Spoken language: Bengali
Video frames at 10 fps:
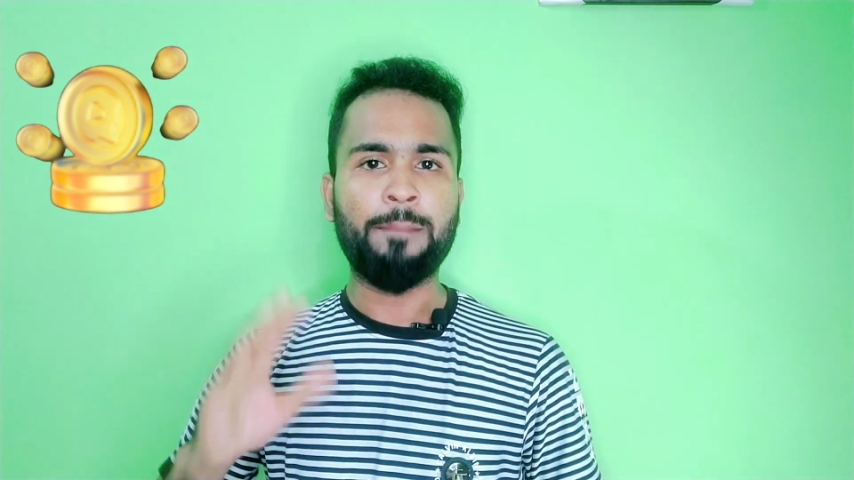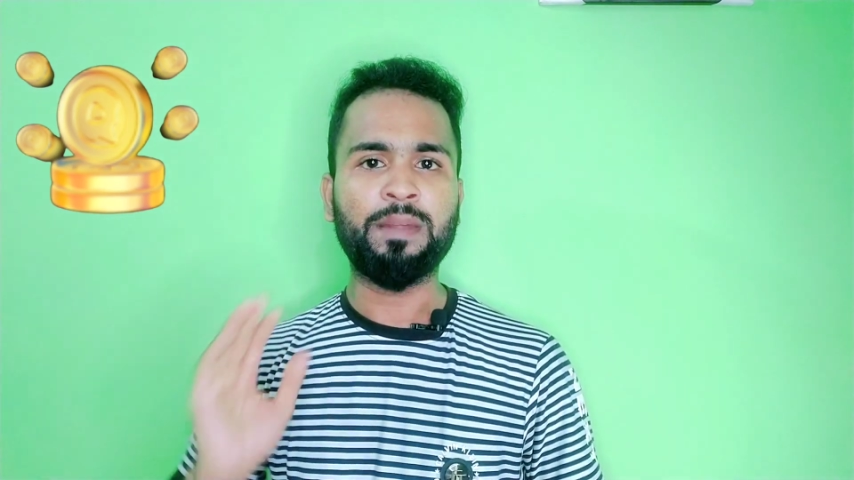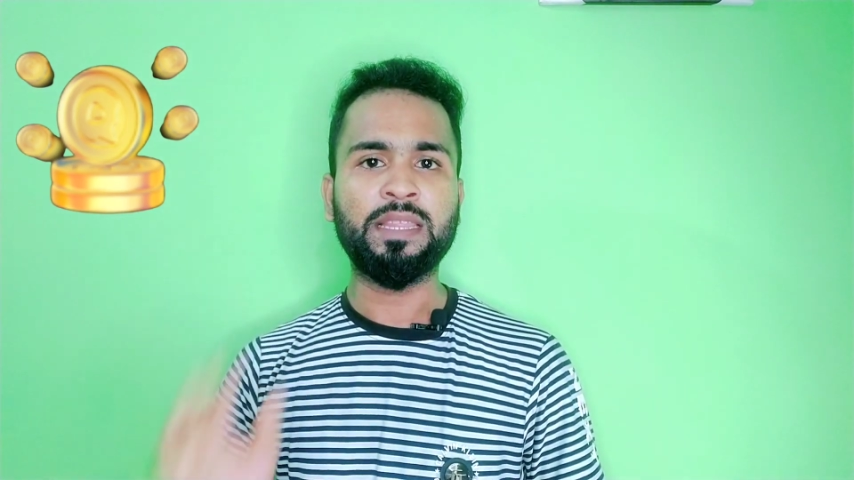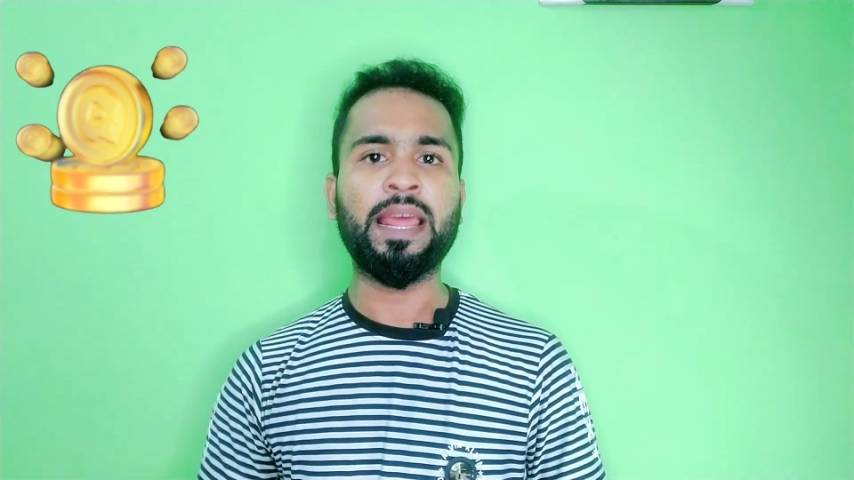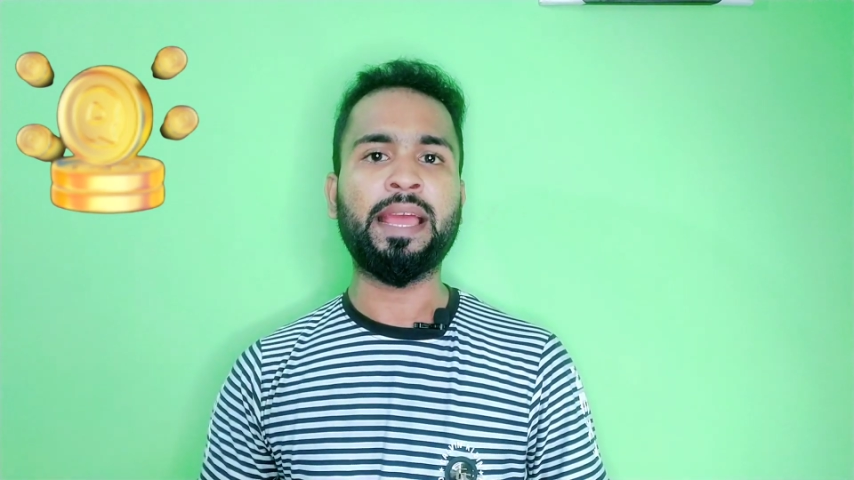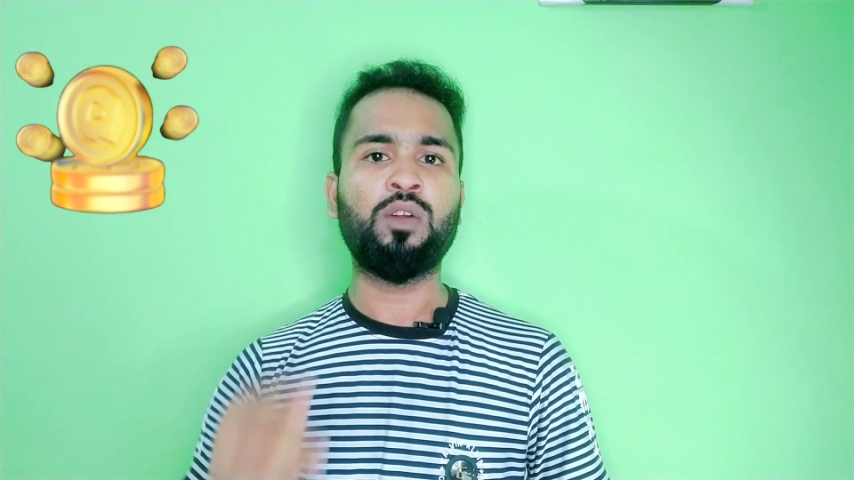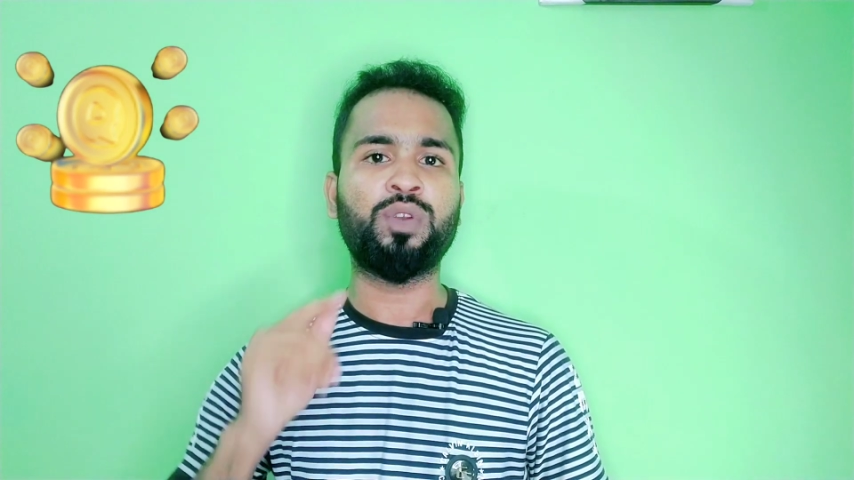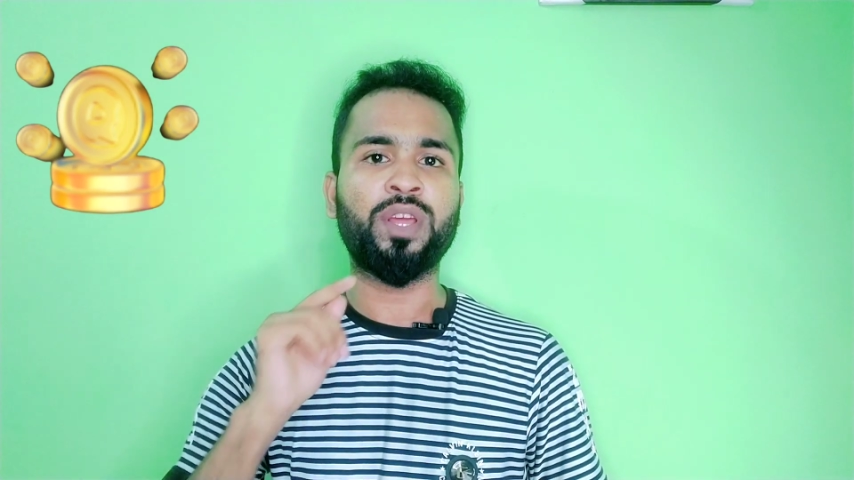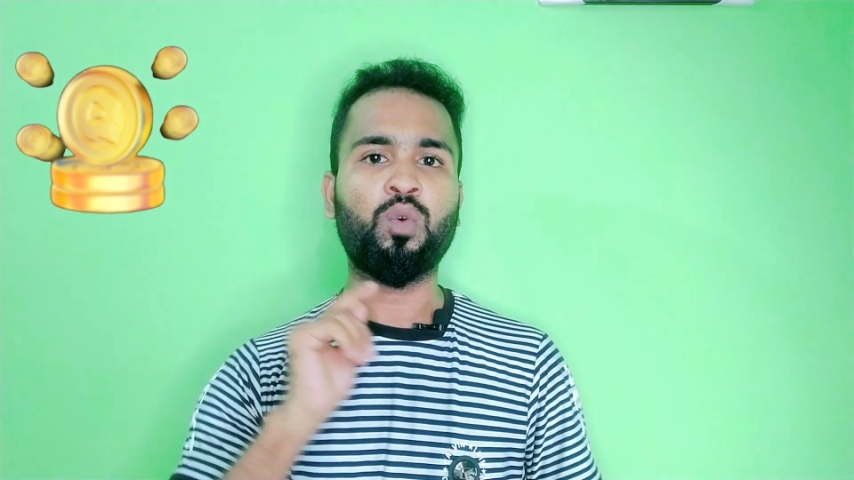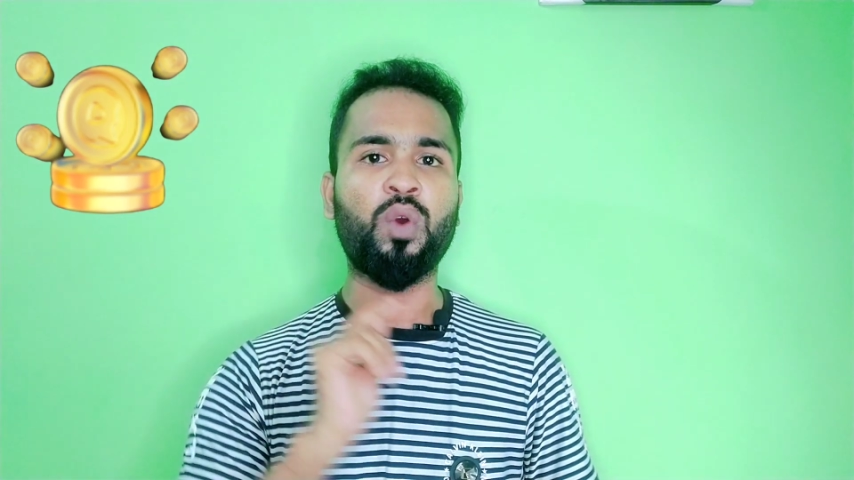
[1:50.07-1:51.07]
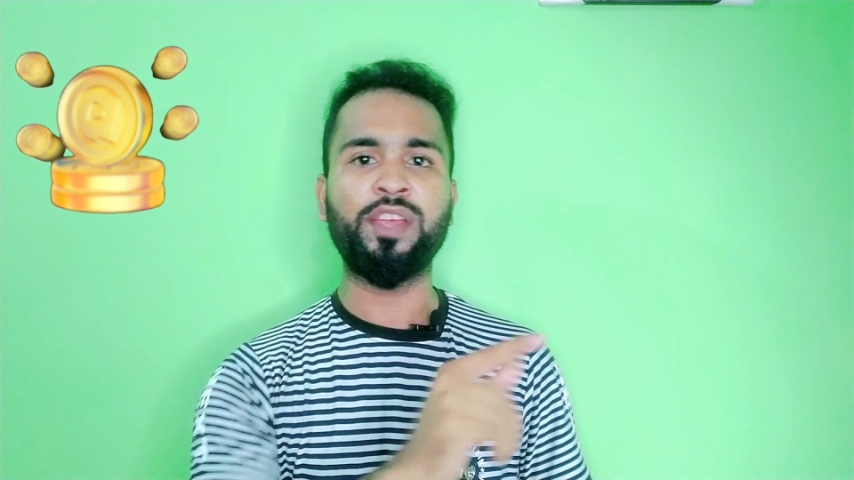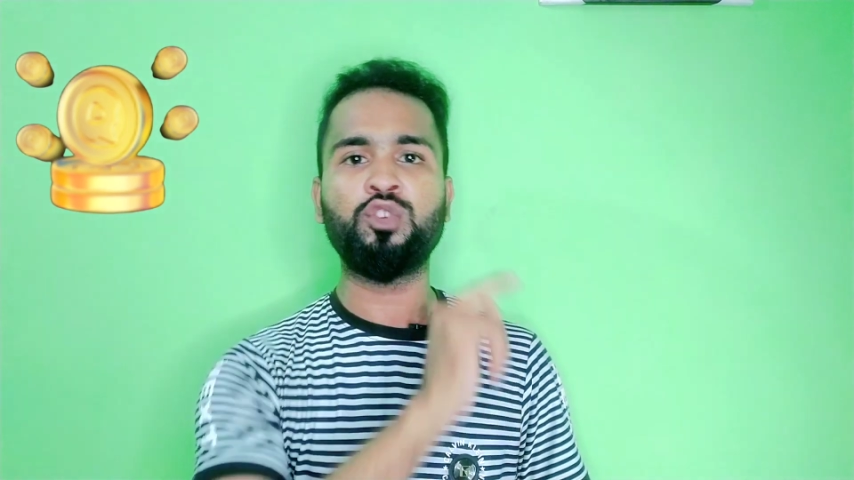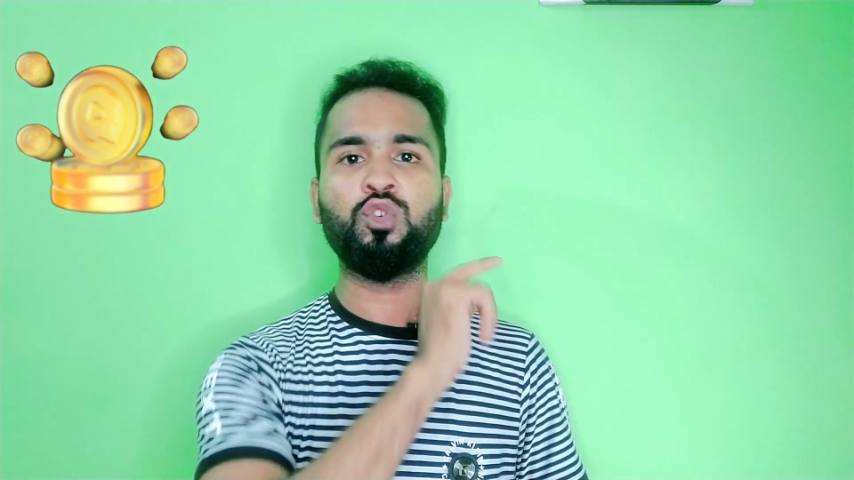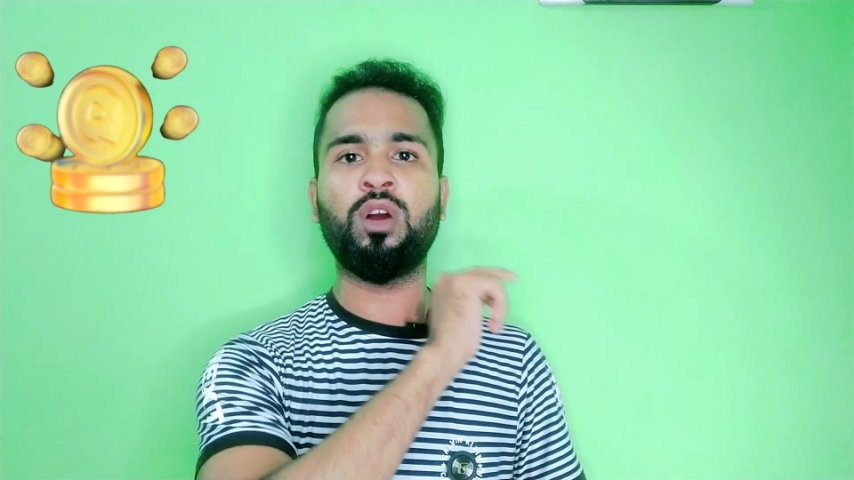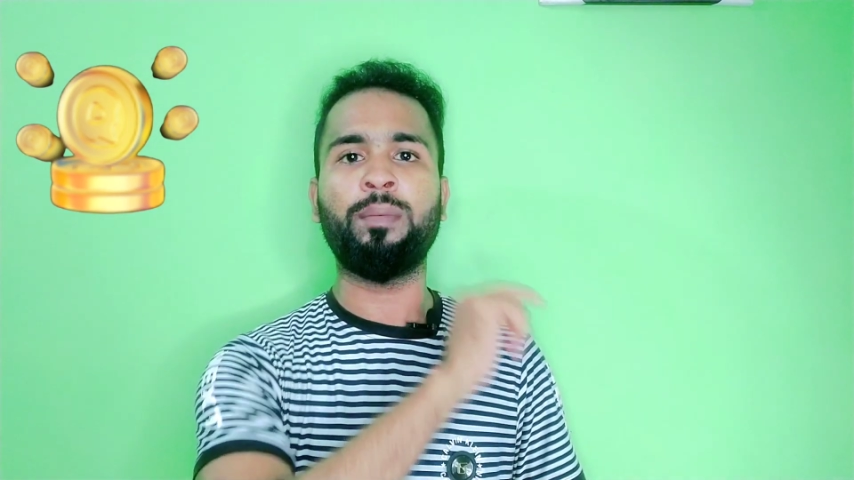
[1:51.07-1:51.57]
আপনাদের অ্যাকাউন্টে কয়েন
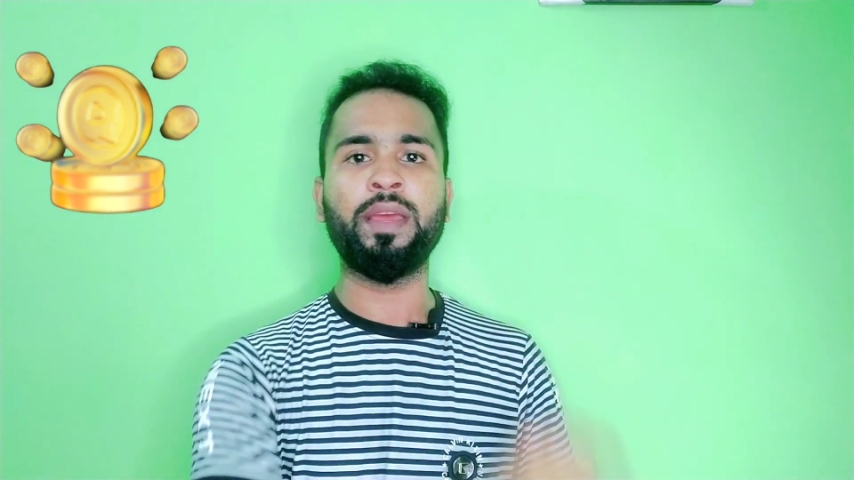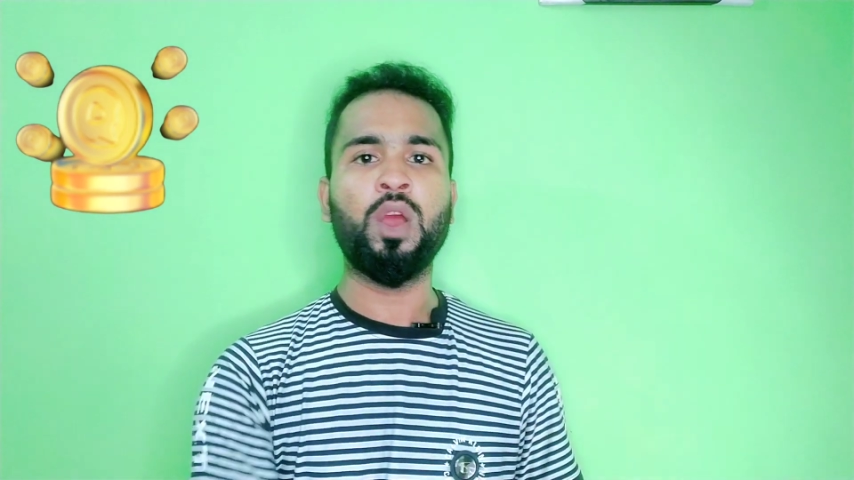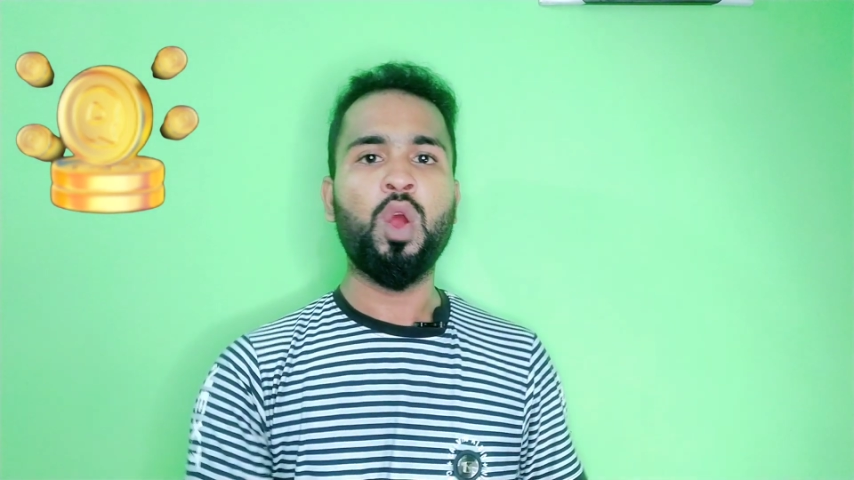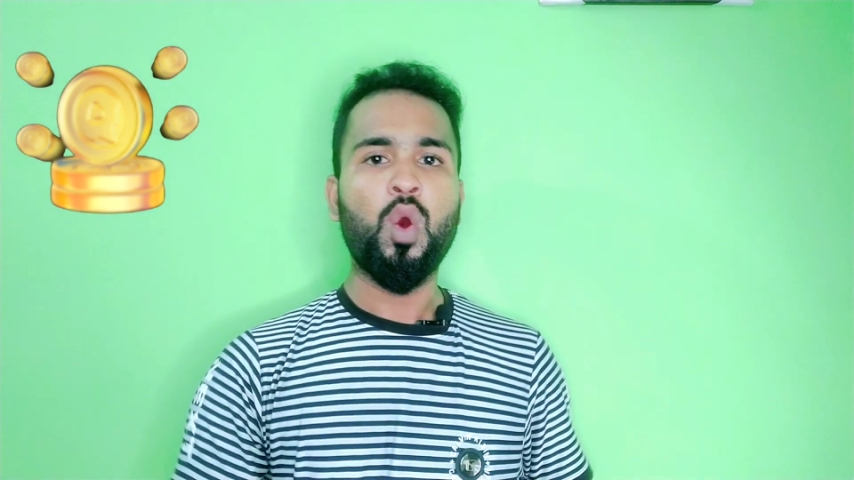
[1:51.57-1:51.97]
যোগ হবে